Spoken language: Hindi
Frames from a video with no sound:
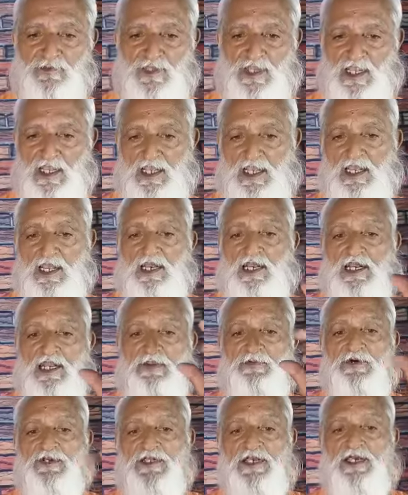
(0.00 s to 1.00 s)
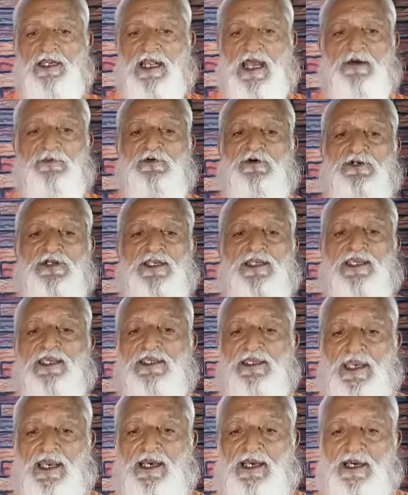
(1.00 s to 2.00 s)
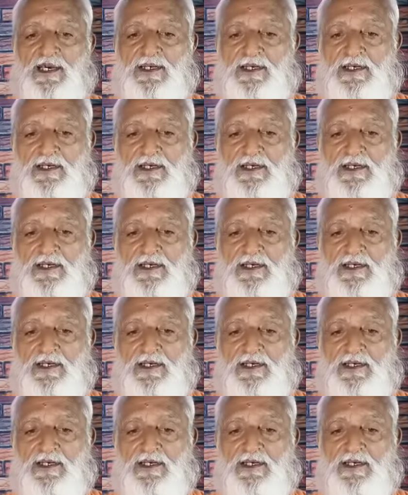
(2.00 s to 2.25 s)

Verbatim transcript: लीवर खराब होने के क्या कारण है